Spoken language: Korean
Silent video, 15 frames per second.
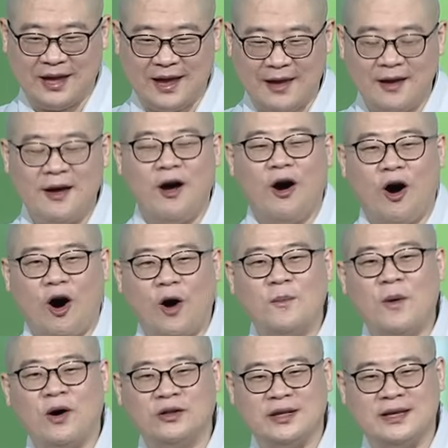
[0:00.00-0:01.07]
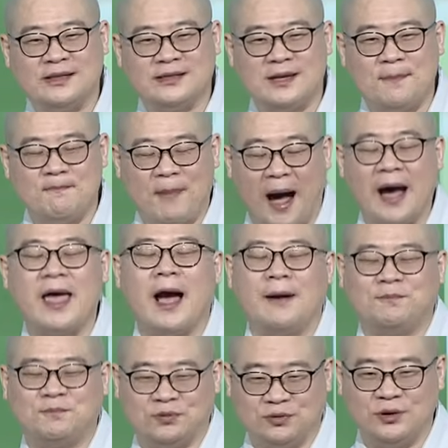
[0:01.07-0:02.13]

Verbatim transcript: 때 어머니이신 마야